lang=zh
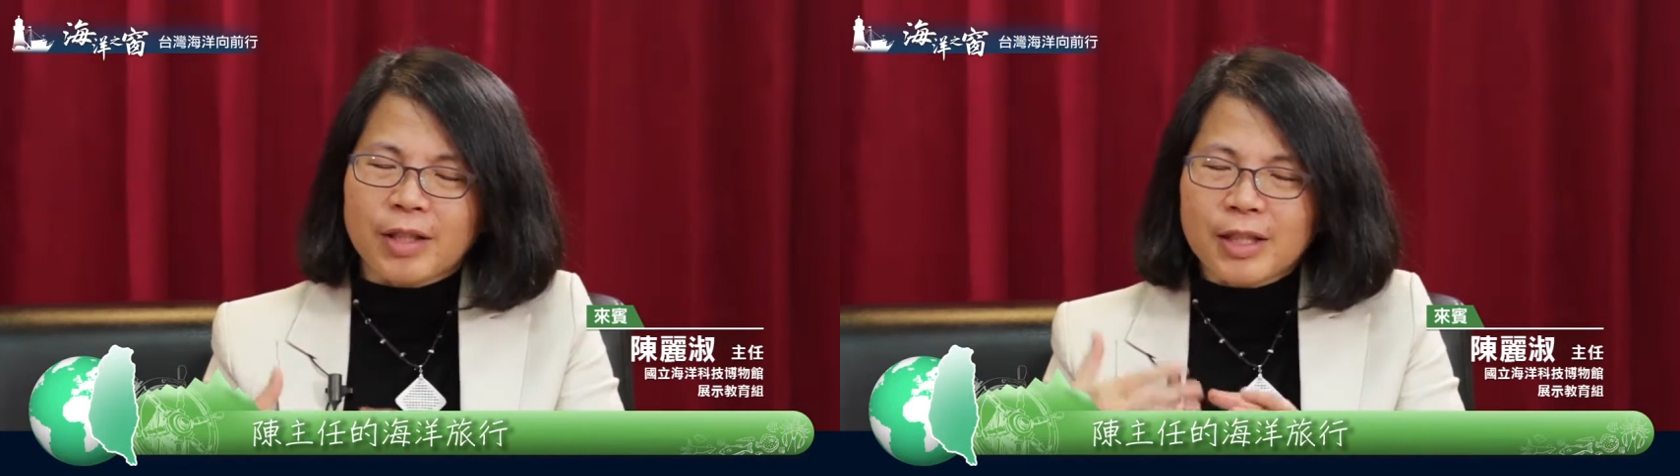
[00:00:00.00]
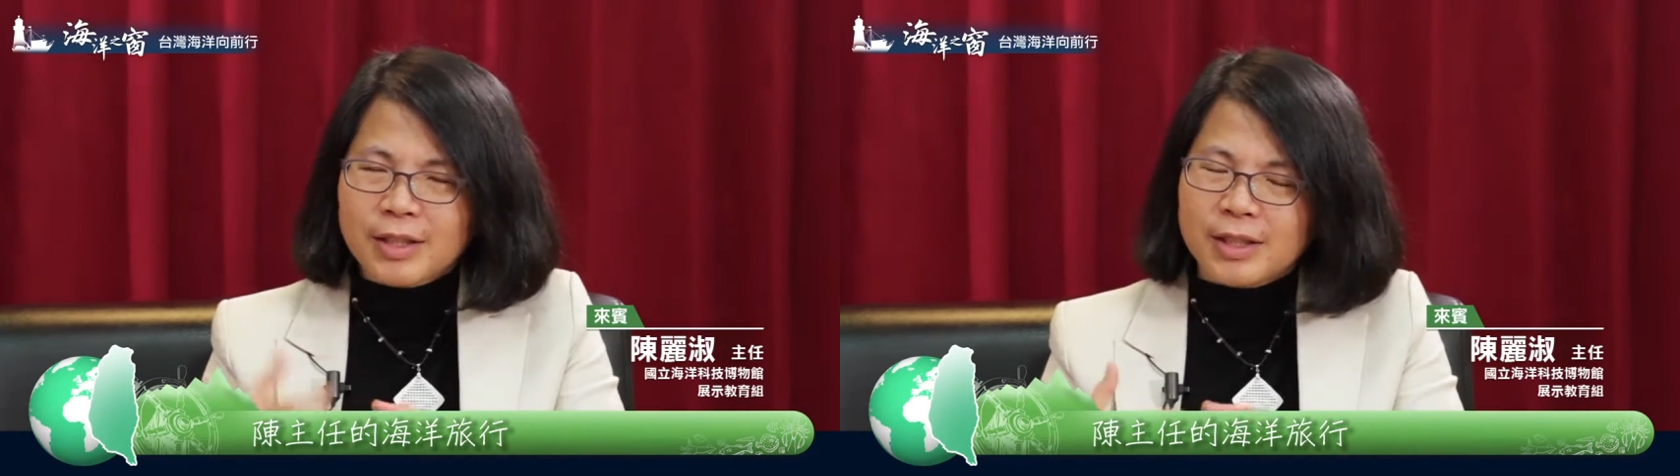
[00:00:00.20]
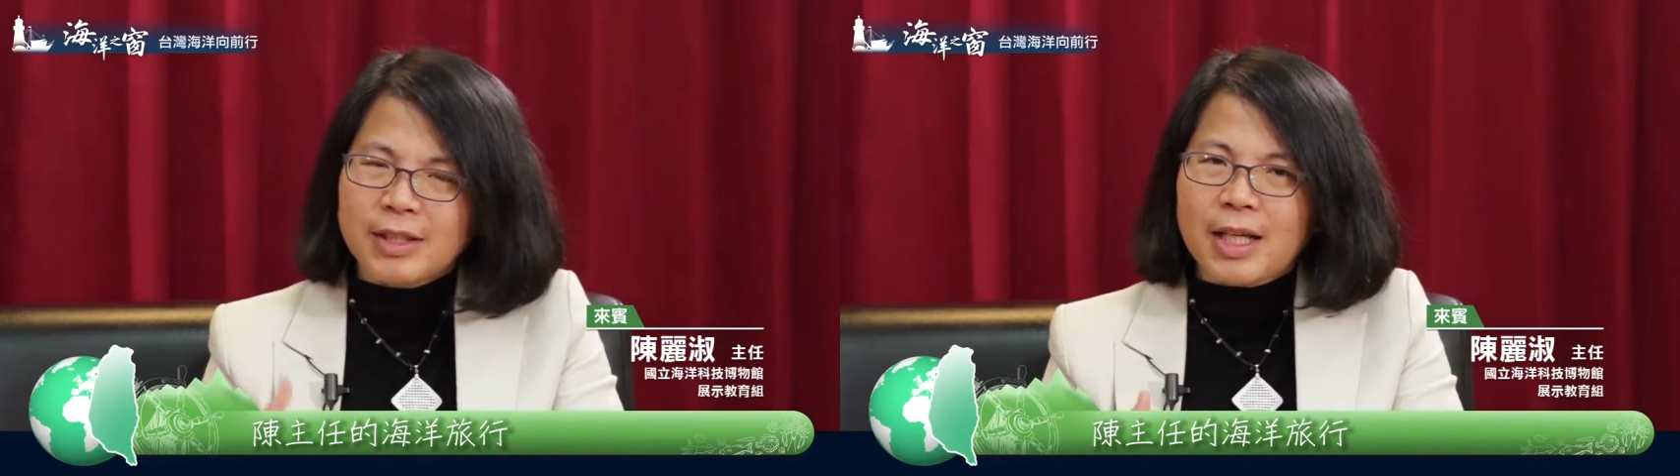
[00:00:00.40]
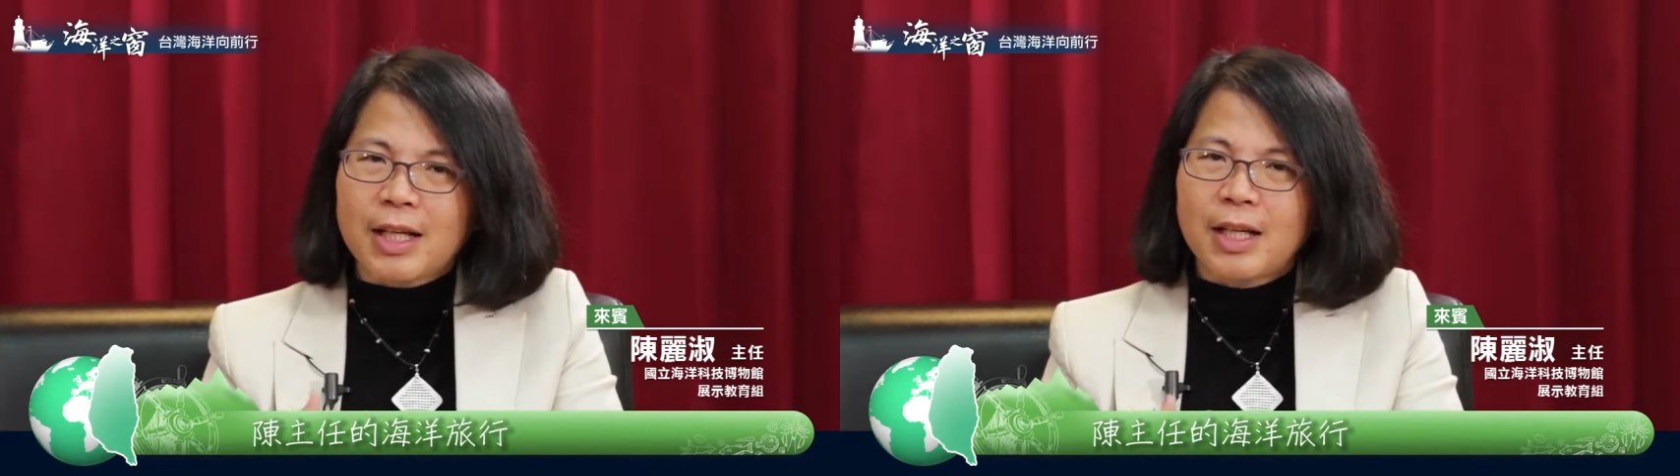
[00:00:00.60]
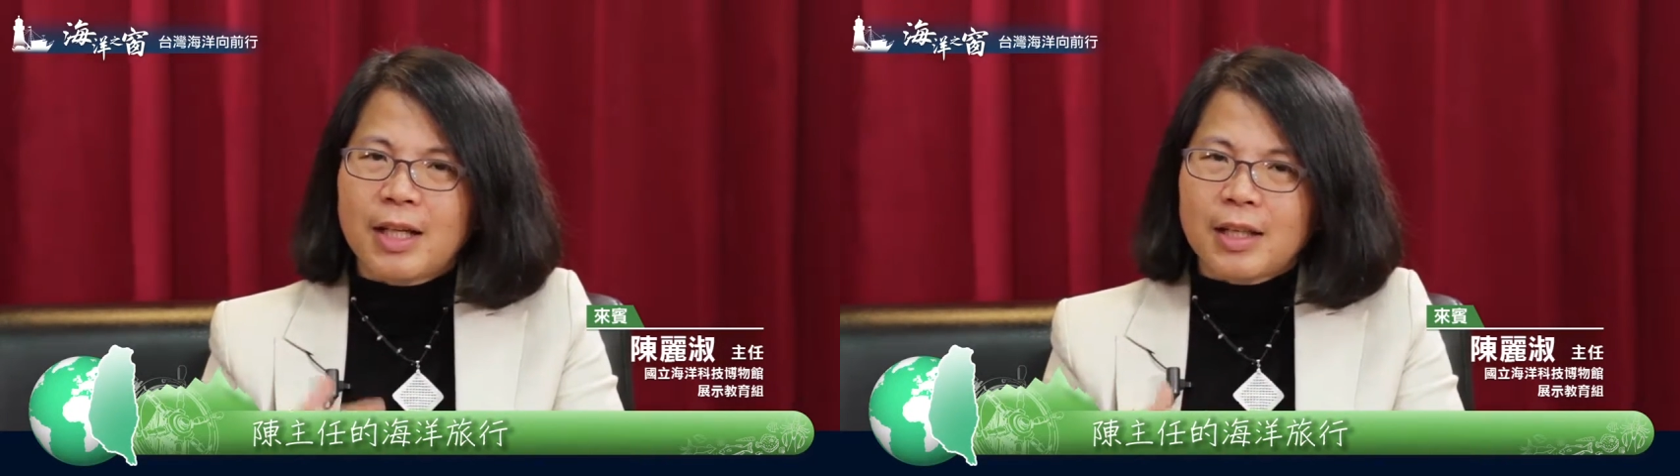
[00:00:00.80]
但实际
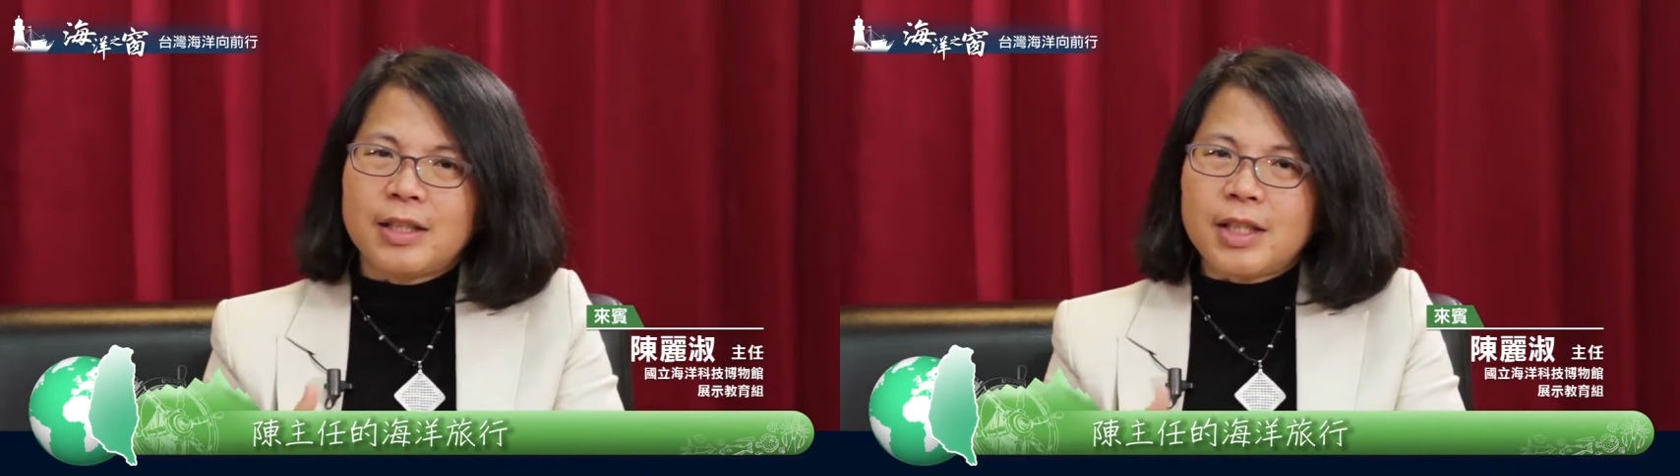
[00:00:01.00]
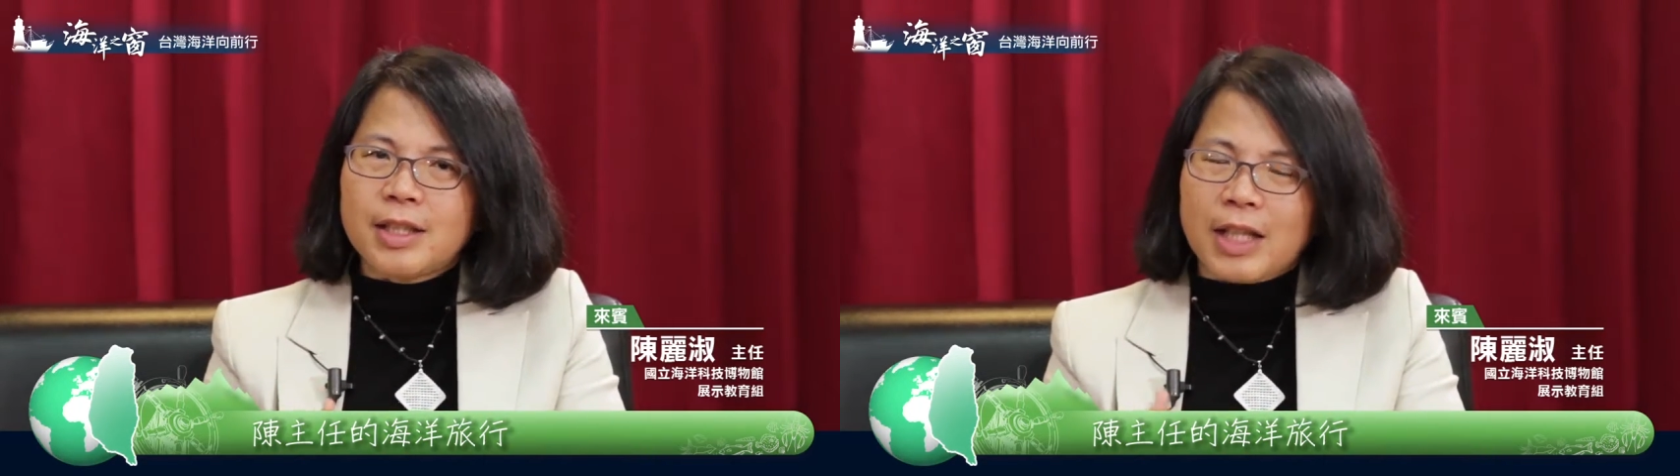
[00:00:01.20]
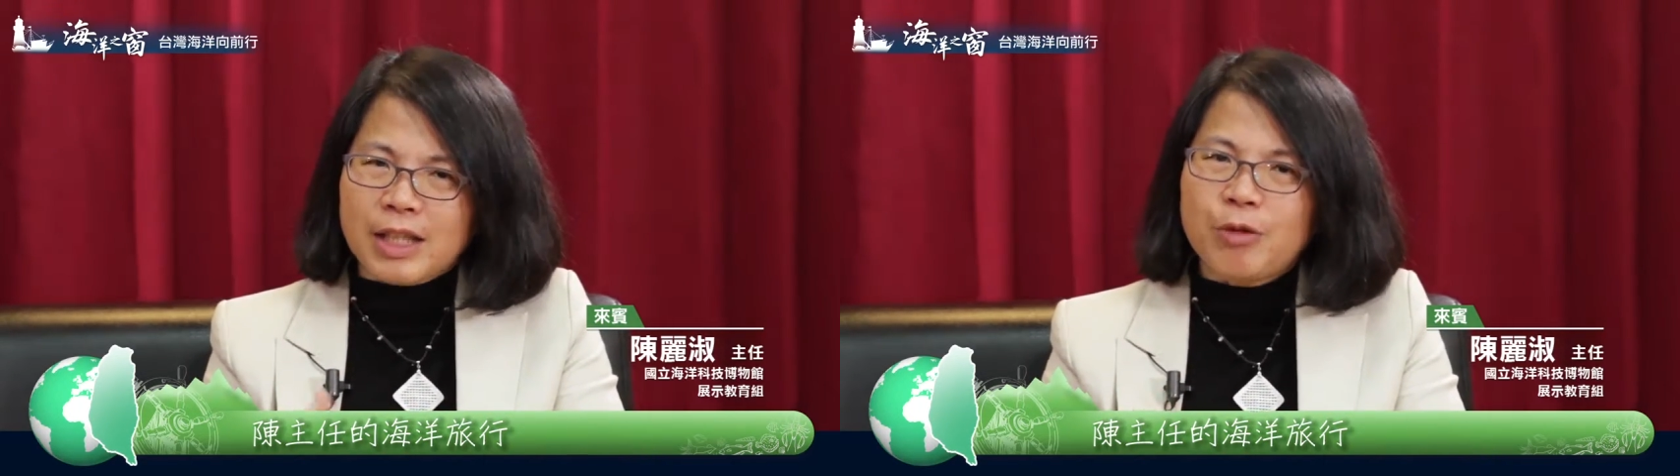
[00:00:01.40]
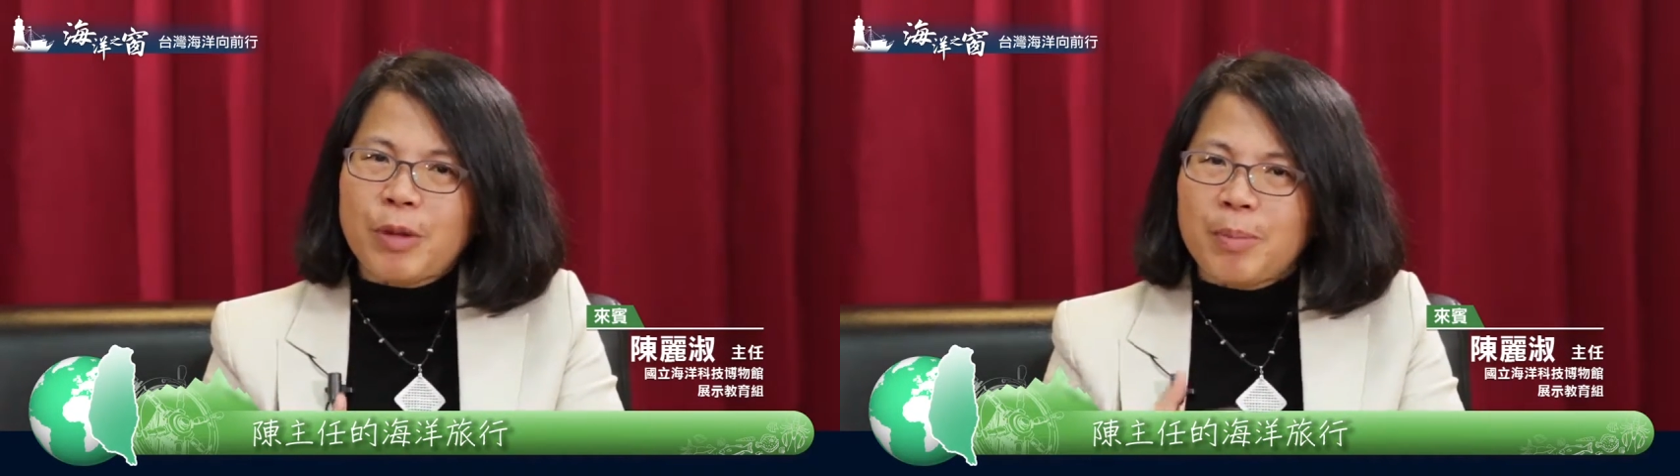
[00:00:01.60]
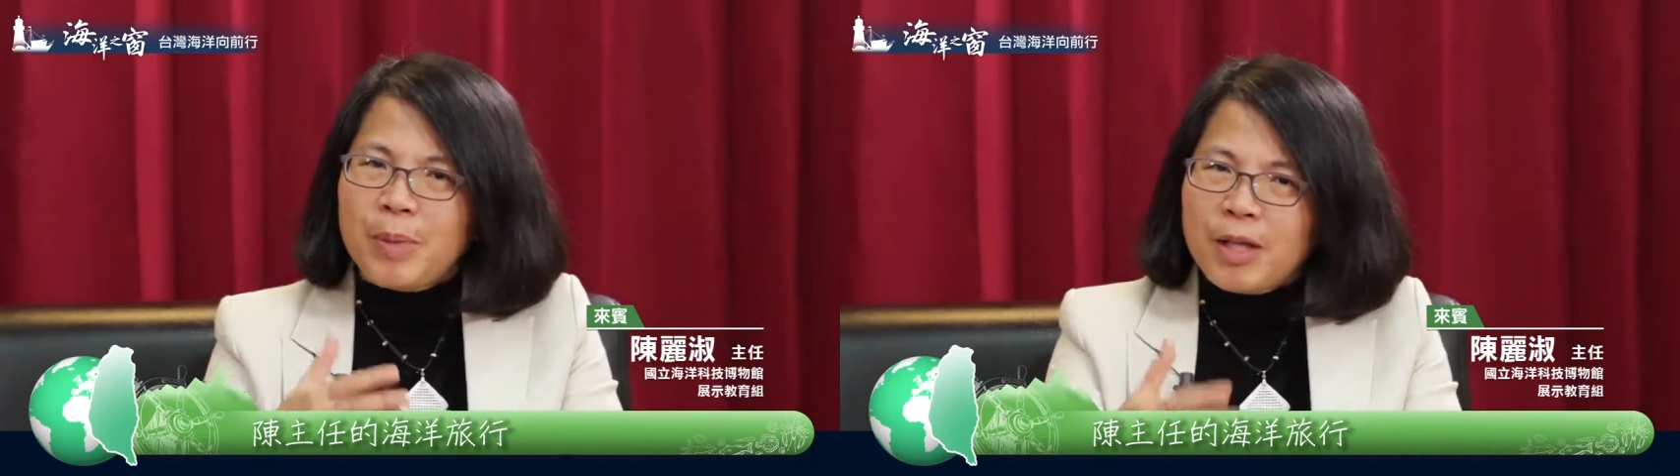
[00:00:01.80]
上核能电厂因
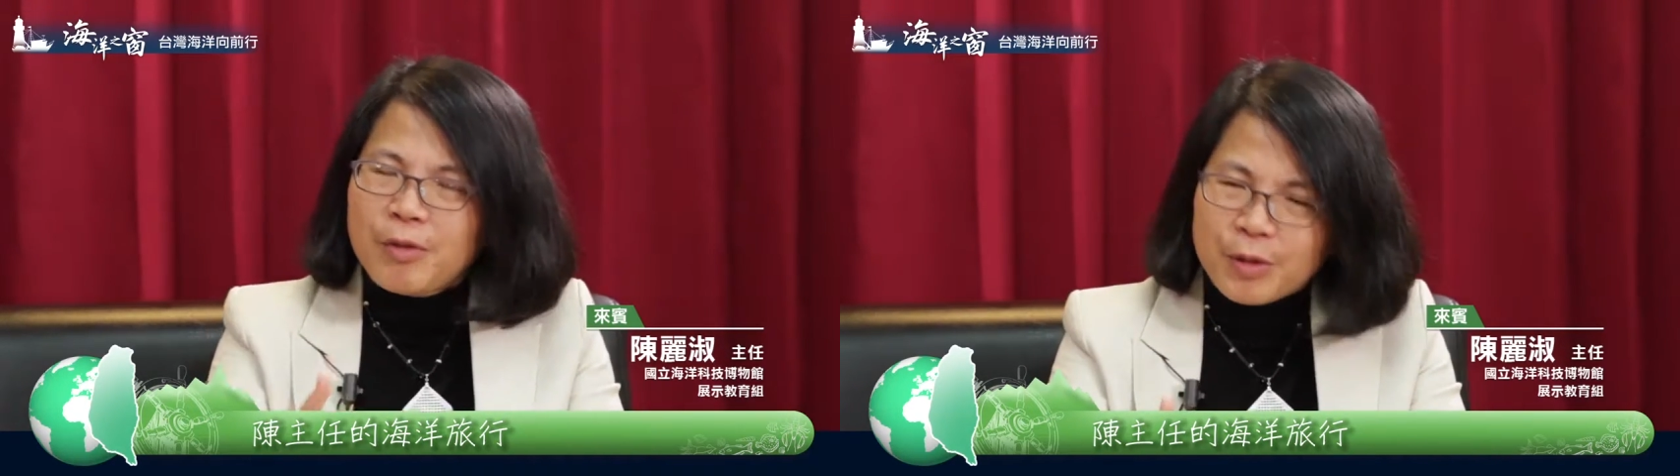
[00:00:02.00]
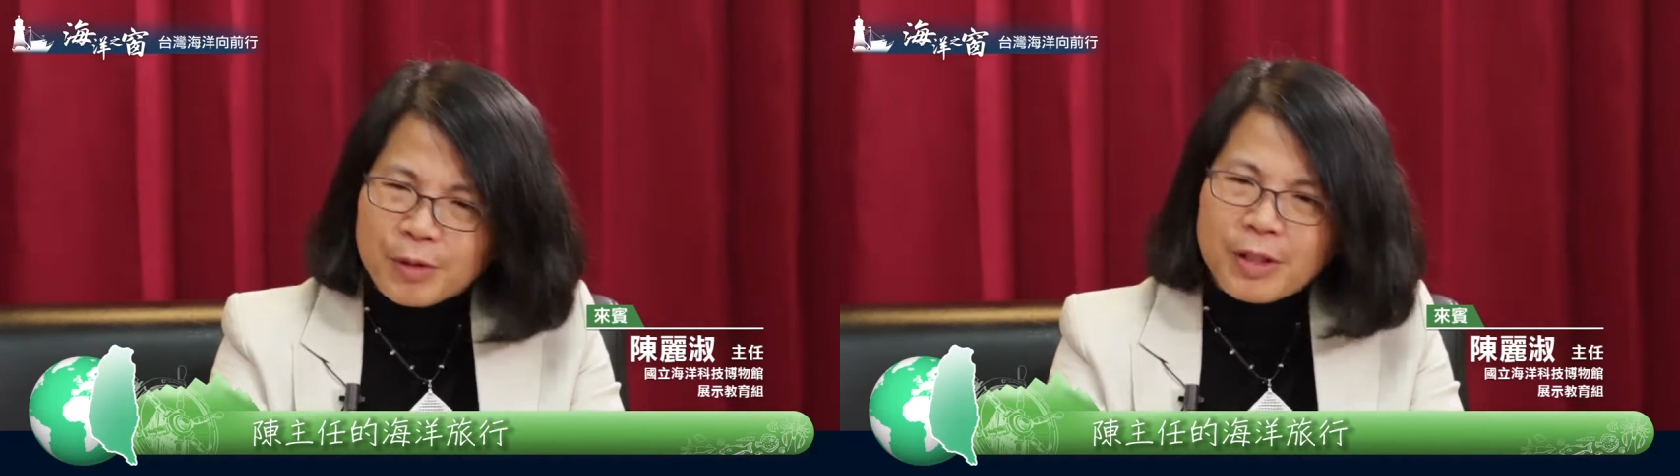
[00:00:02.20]
为没有